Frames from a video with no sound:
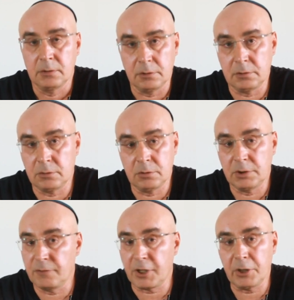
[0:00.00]
Э,
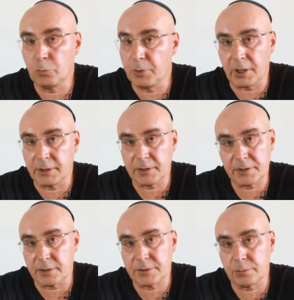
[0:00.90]
«Евреи,
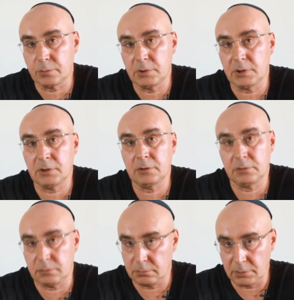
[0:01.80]
убирайтесь
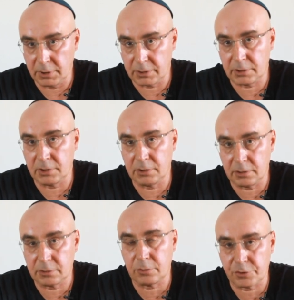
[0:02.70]
отсюда» –
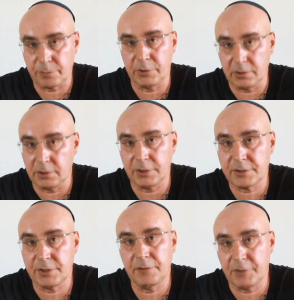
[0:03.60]
это тоже был
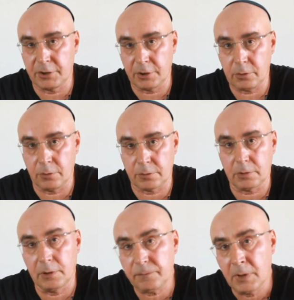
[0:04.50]
из невинных
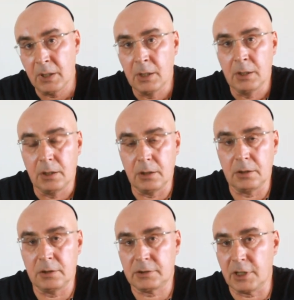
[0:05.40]
лозунгов.
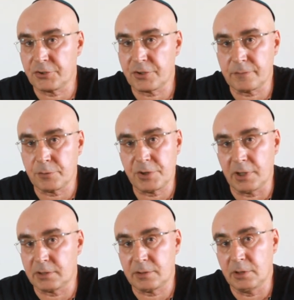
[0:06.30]
Э, также
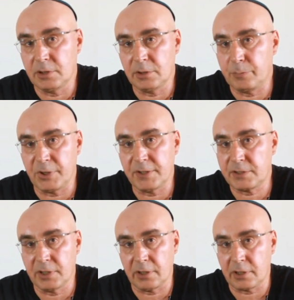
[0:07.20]
звучат э,
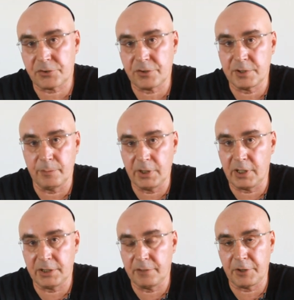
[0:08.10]
«Палестина – наша
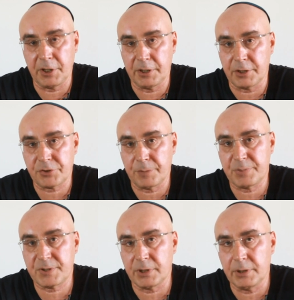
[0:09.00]
земля, евреи – наши
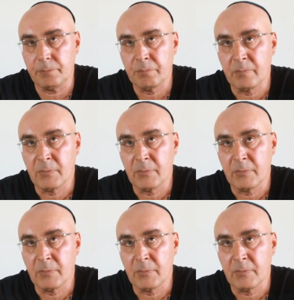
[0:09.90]
псы»